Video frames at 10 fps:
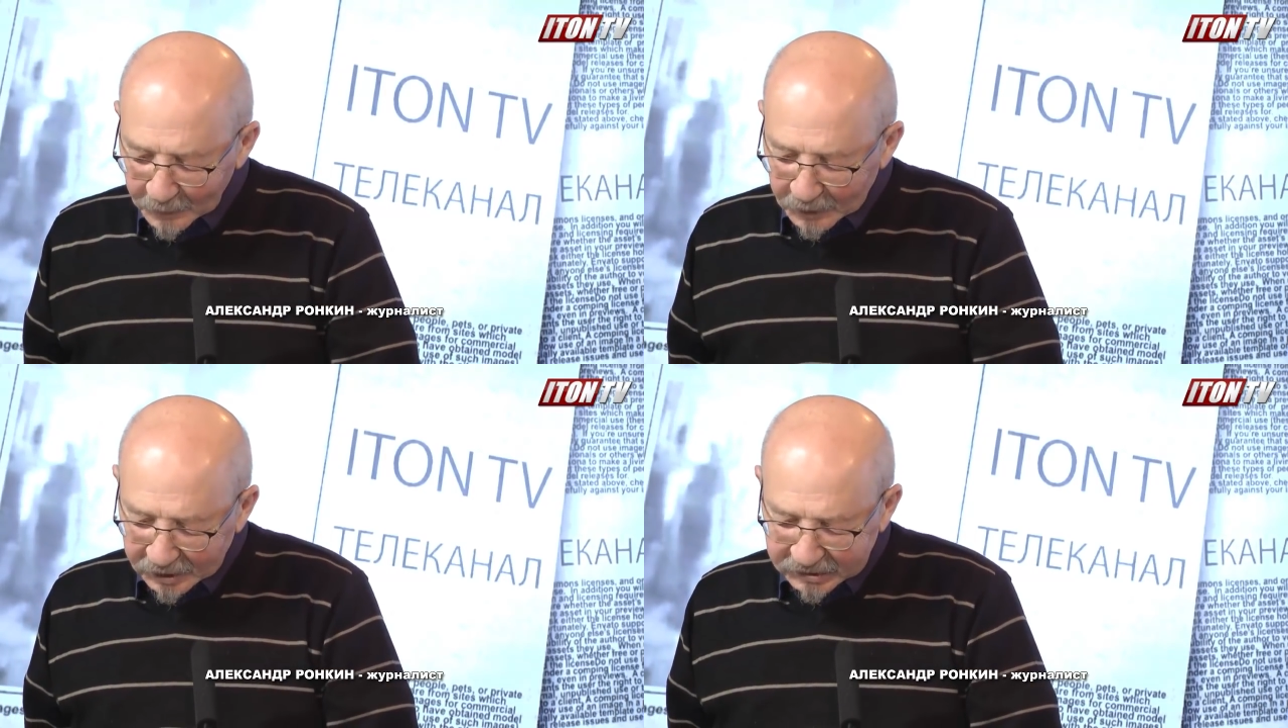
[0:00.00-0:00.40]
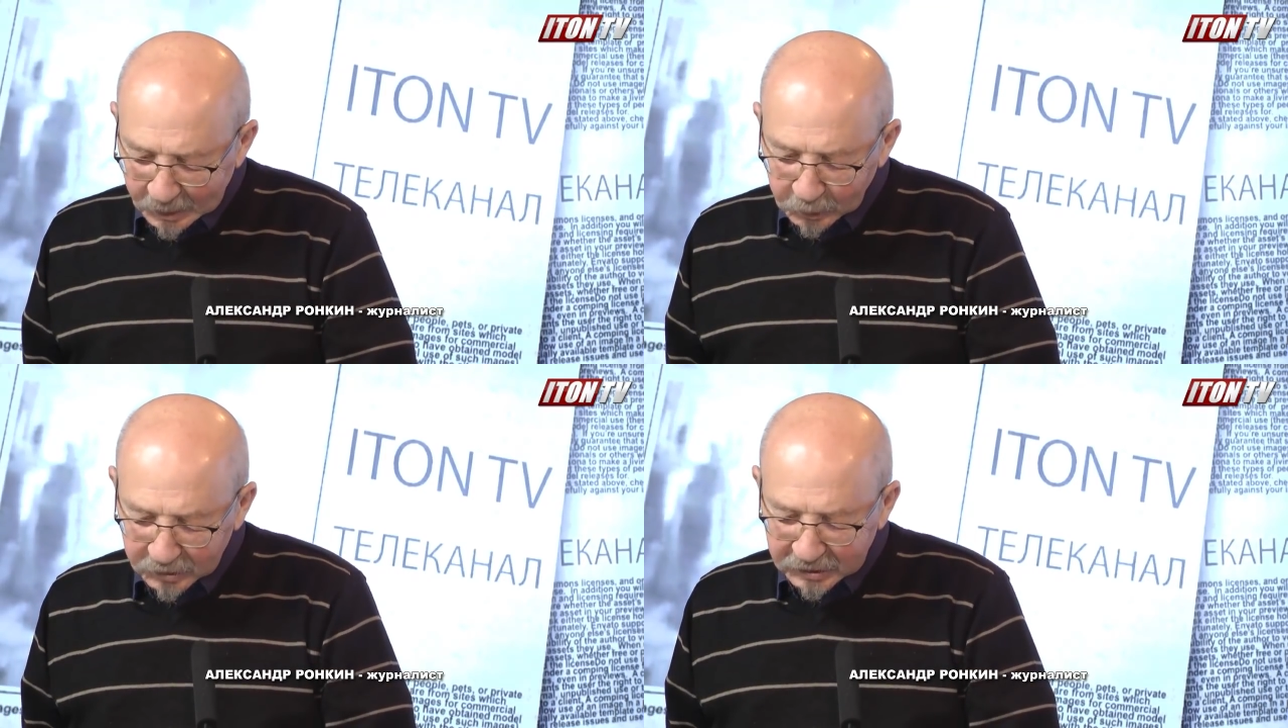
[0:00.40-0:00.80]
и со
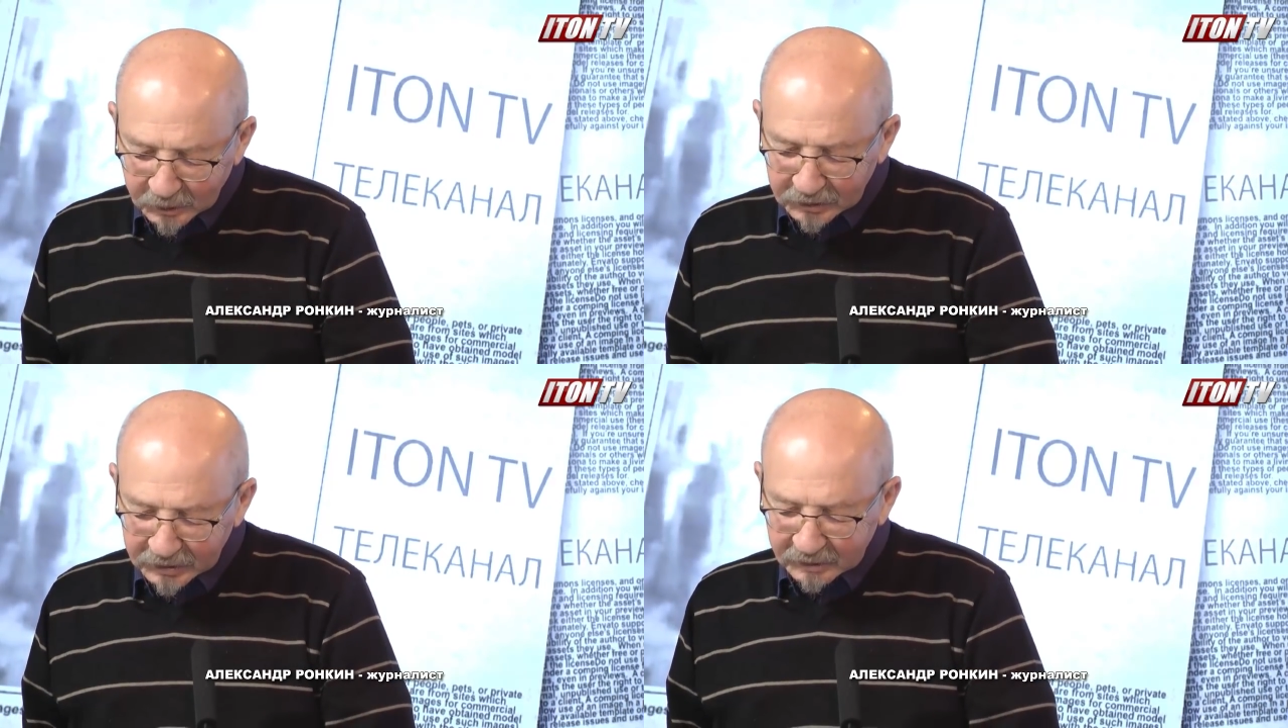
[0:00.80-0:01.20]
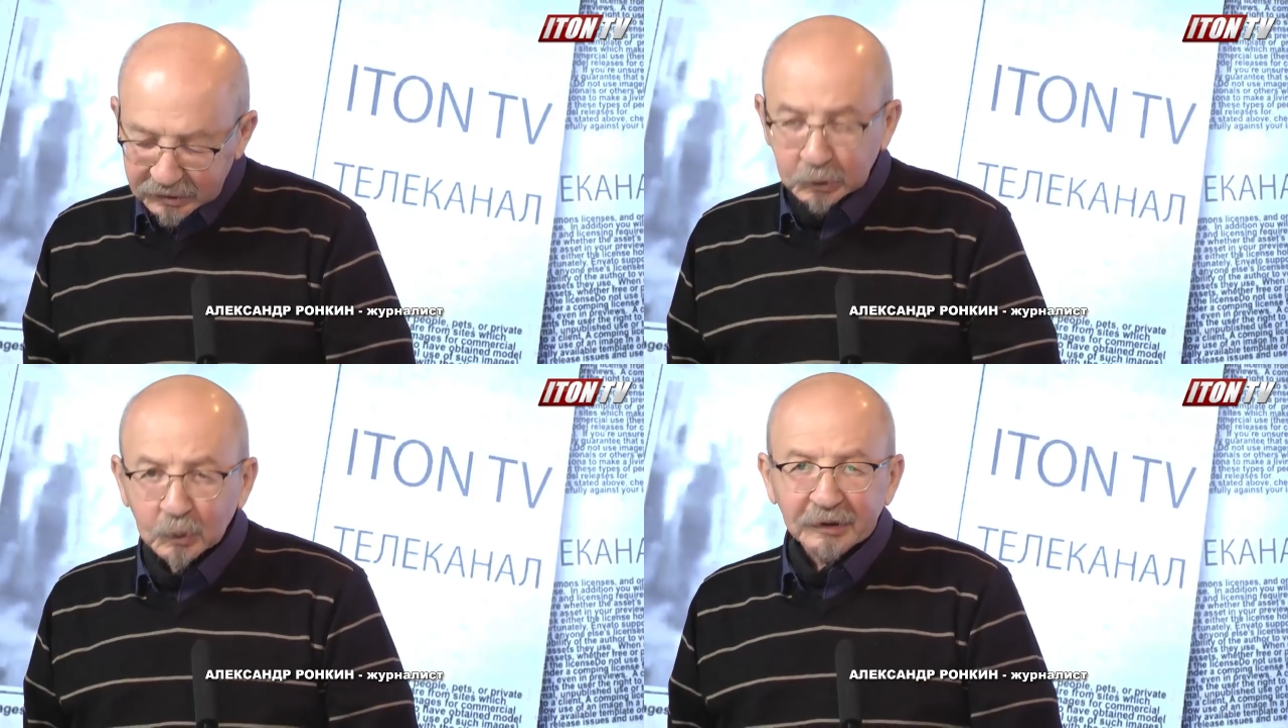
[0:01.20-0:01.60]
мной сегодня в
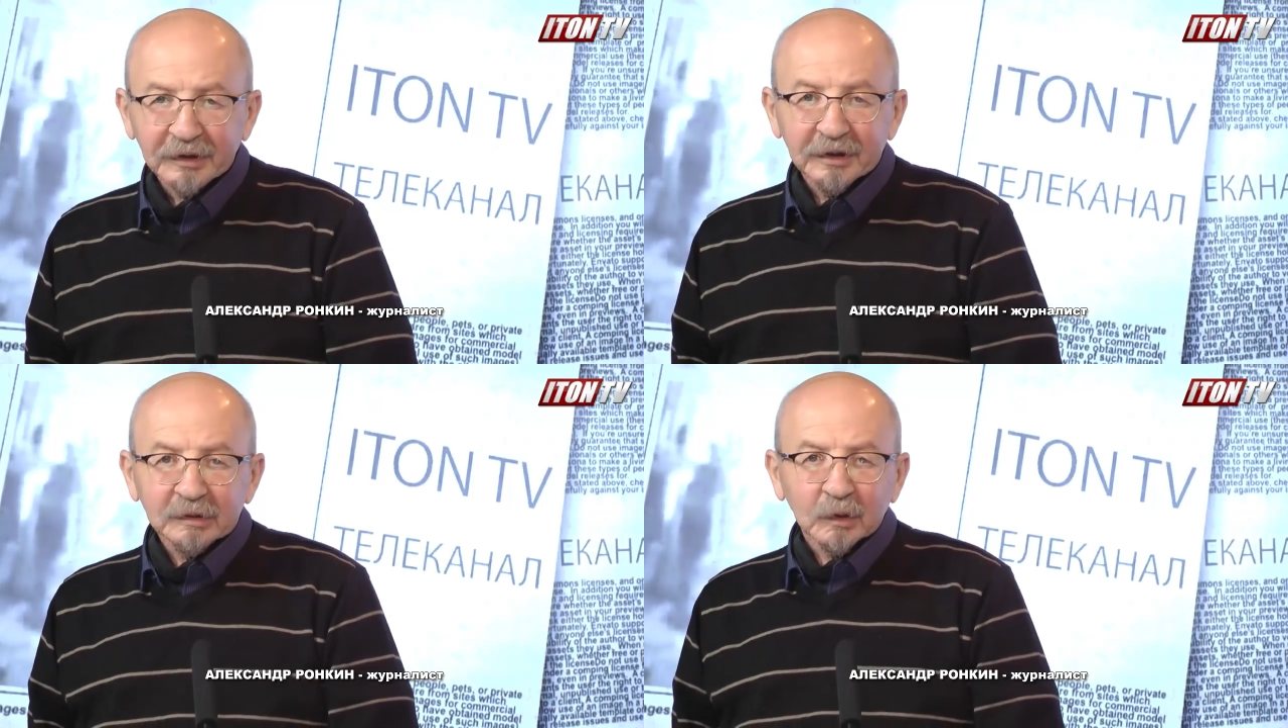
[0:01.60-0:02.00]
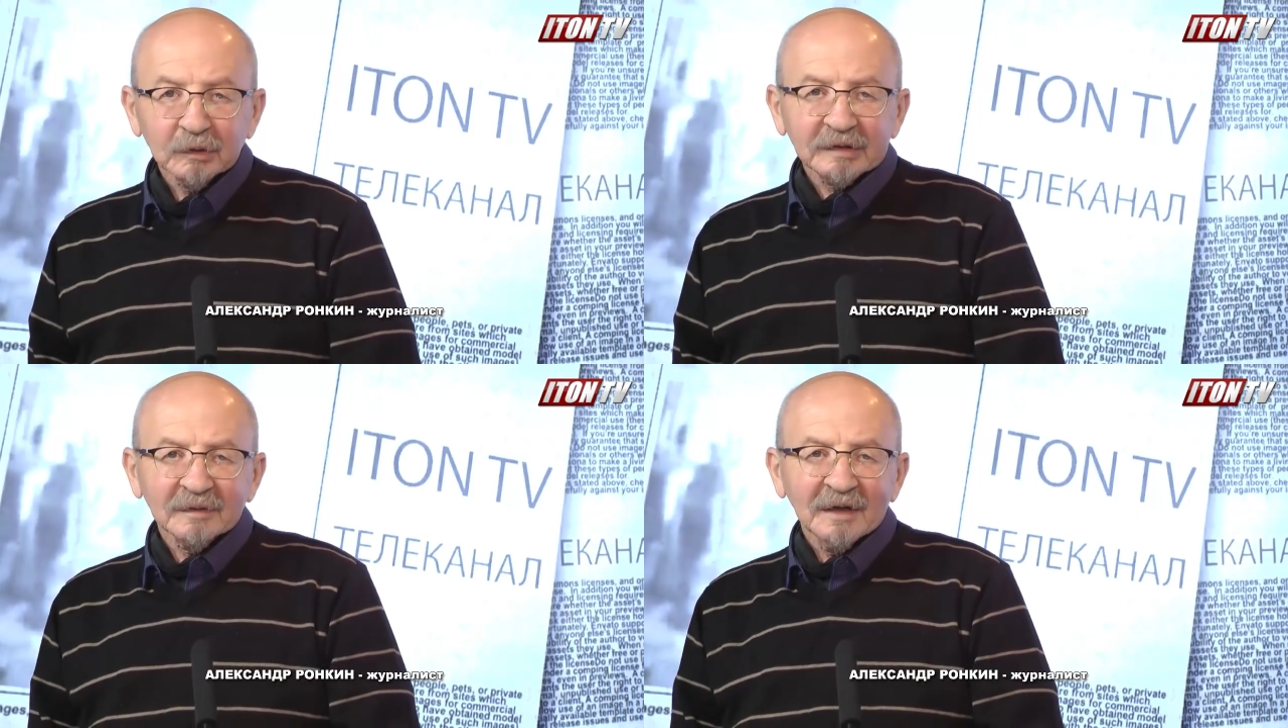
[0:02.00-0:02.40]
студии Тон
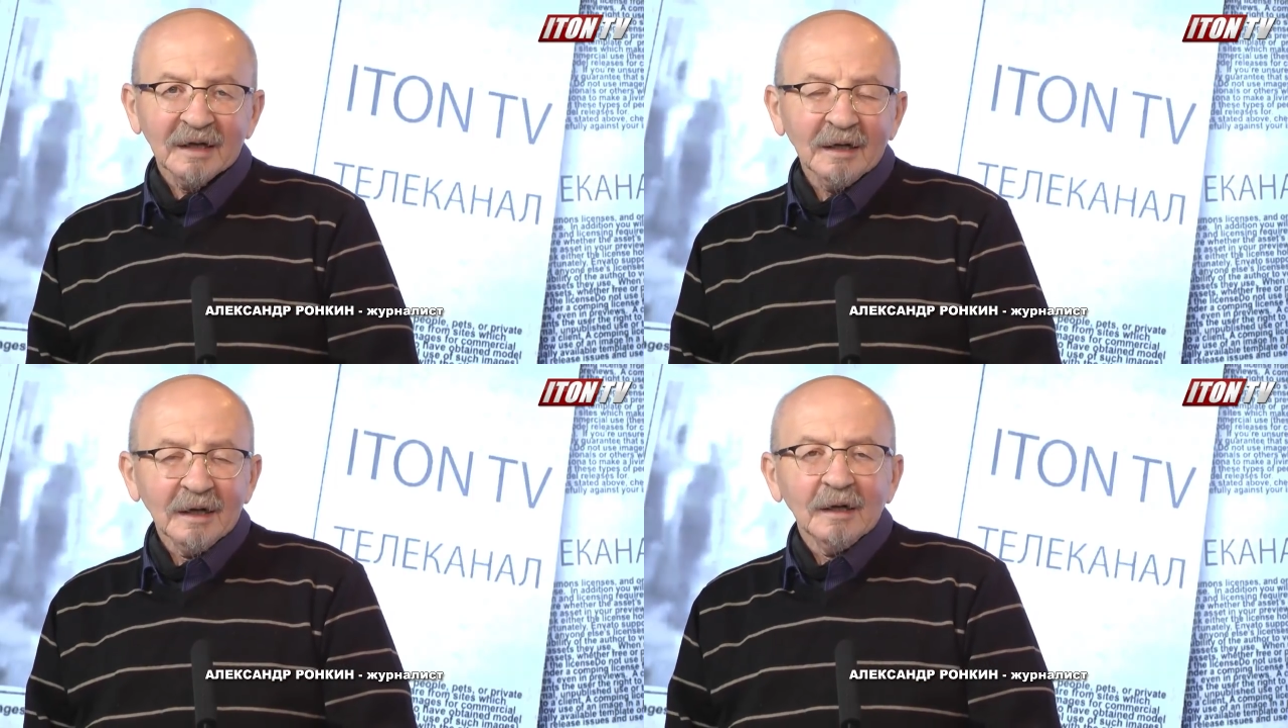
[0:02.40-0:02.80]
ТВ